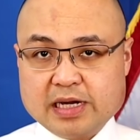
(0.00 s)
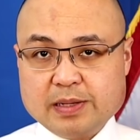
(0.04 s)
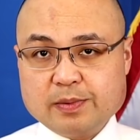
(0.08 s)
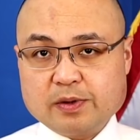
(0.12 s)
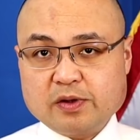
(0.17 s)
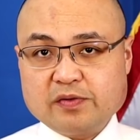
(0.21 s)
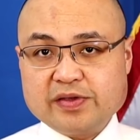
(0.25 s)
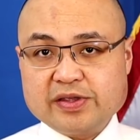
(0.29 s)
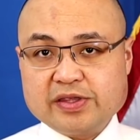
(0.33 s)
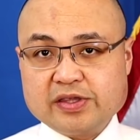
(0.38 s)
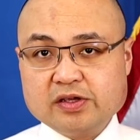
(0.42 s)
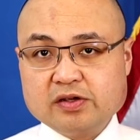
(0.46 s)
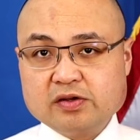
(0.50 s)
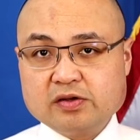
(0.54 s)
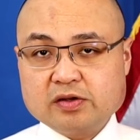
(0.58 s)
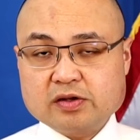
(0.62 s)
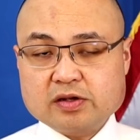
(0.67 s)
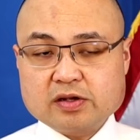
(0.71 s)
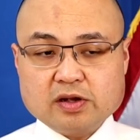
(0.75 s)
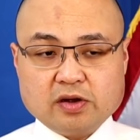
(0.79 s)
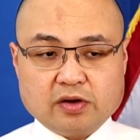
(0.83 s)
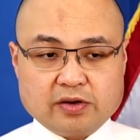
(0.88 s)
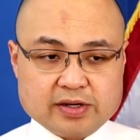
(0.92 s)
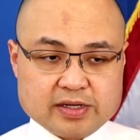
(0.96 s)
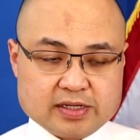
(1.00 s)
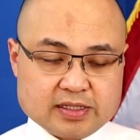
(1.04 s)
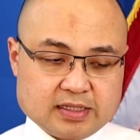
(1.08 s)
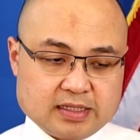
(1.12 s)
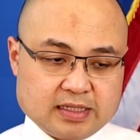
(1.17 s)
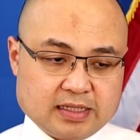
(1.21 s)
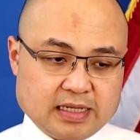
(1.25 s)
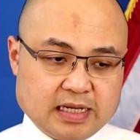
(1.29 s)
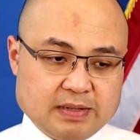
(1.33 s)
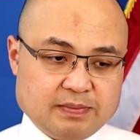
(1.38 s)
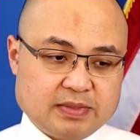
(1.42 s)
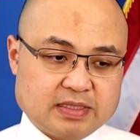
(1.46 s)
nếu mà quý vị chưa có cơ hội
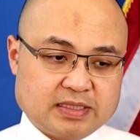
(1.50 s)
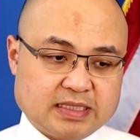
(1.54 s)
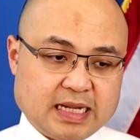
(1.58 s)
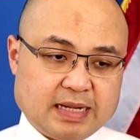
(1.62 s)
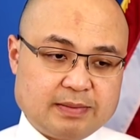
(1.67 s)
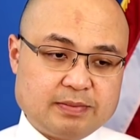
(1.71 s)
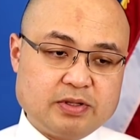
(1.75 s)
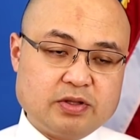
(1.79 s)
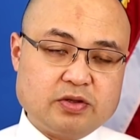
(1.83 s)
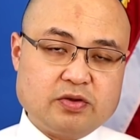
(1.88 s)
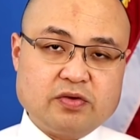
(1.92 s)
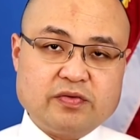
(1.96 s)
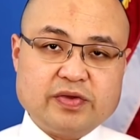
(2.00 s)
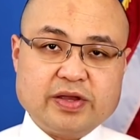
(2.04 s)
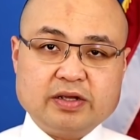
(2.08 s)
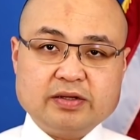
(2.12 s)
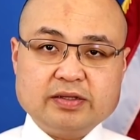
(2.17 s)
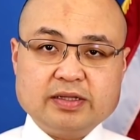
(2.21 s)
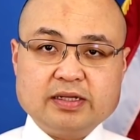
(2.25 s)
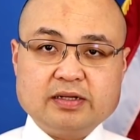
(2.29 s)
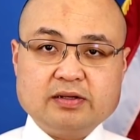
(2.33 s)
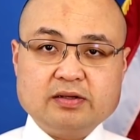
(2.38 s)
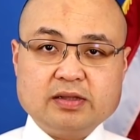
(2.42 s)
để mà xem thì quý vị có,